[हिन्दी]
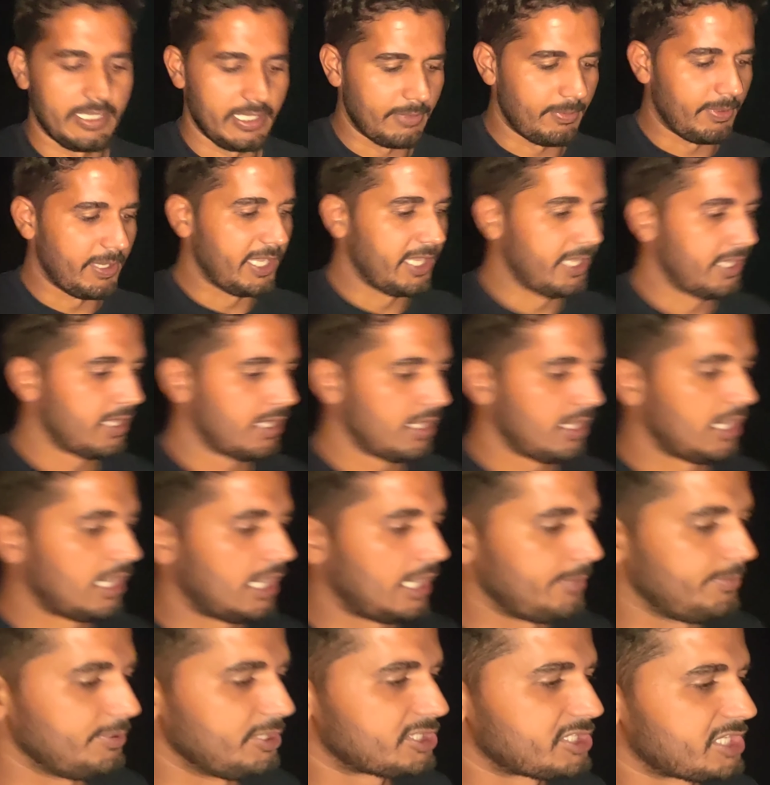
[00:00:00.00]
ये भाई
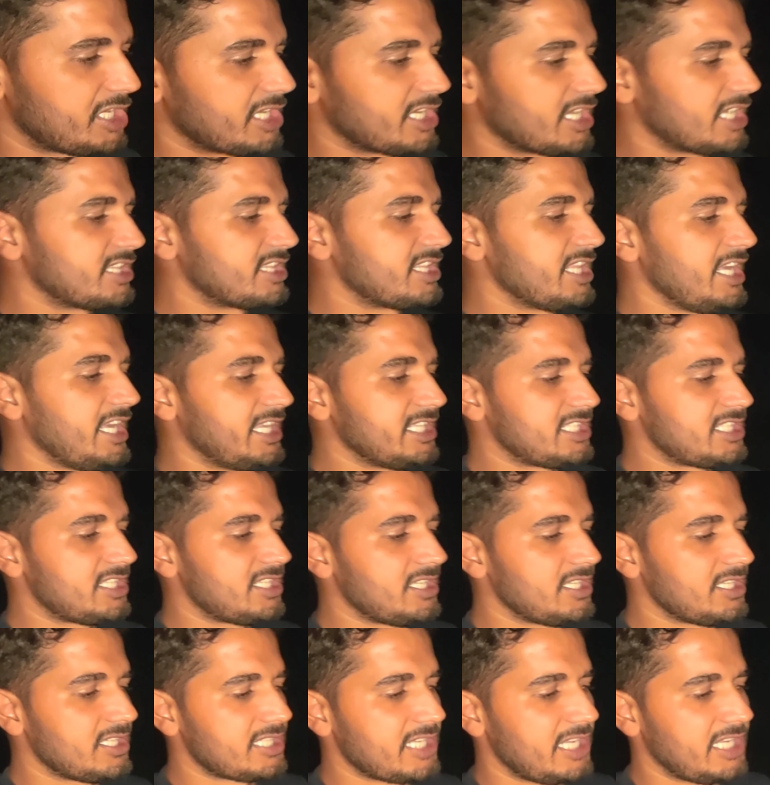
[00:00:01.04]
अब इसके करते हैं
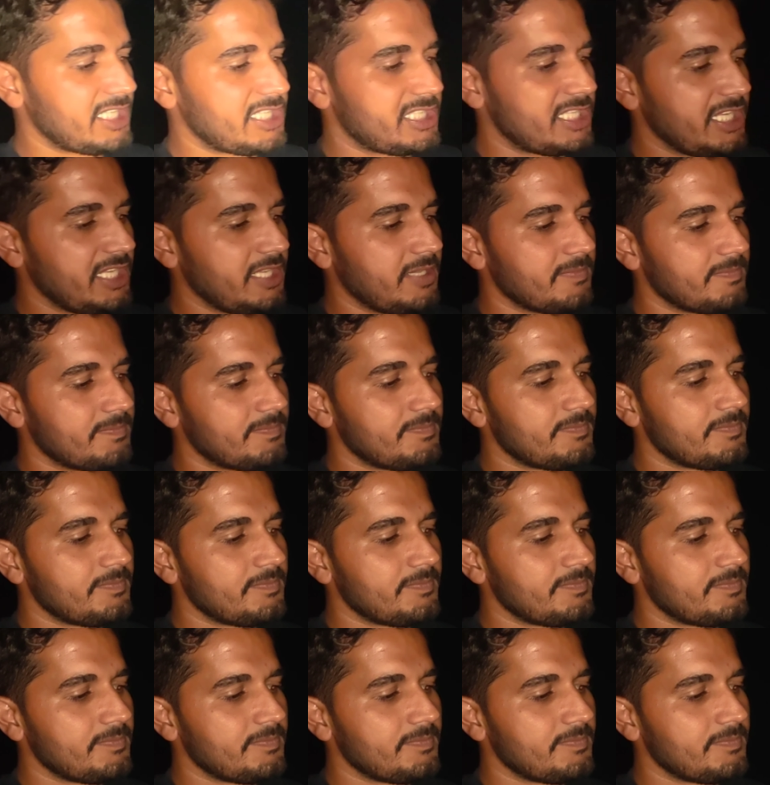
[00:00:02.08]
टेस्टिंग